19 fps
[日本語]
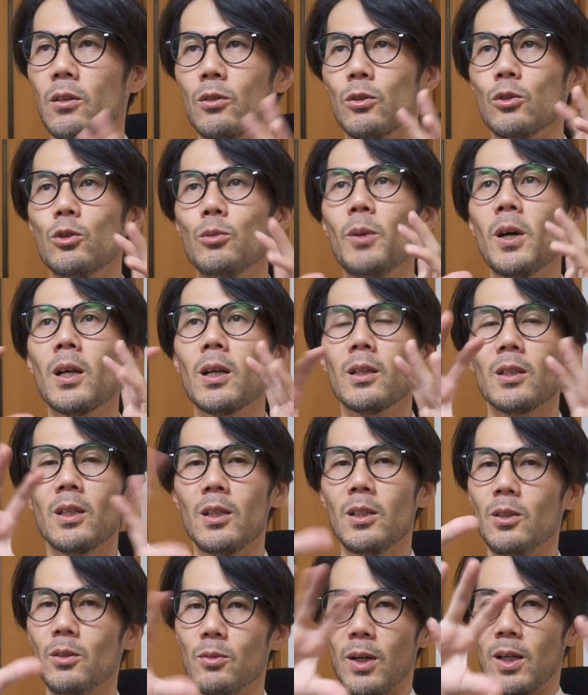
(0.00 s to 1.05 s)
埋まらな
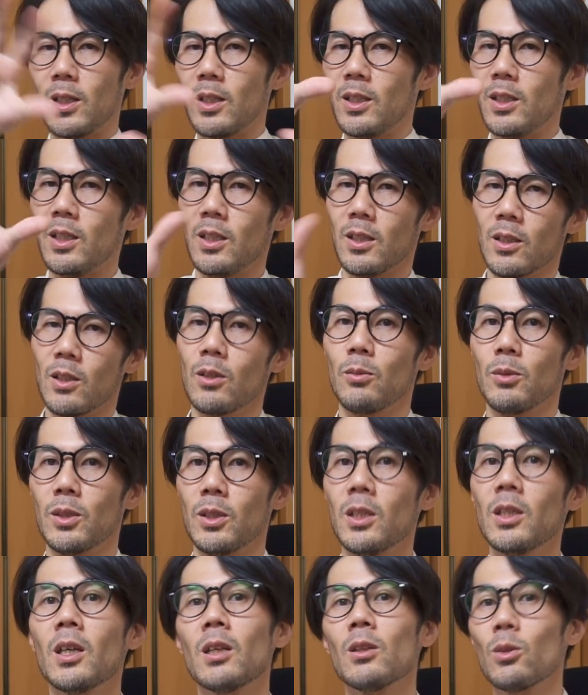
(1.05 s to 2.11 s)
い割に、例えば
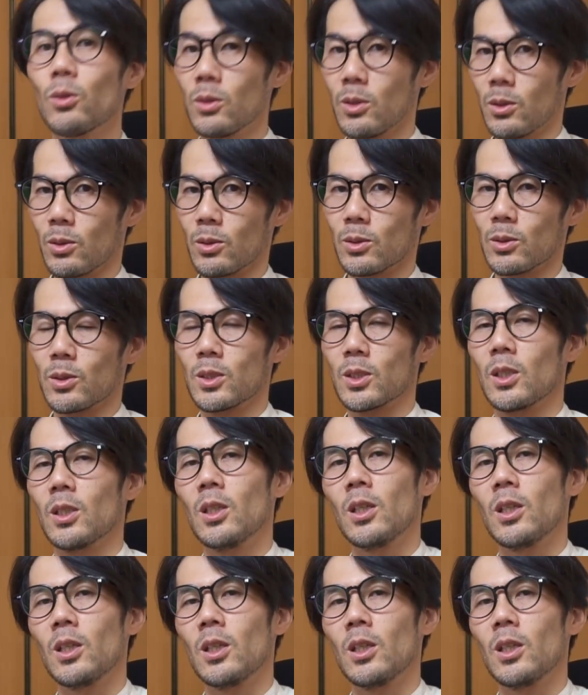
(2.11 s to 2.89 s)
人間撮ってるとするじゃん。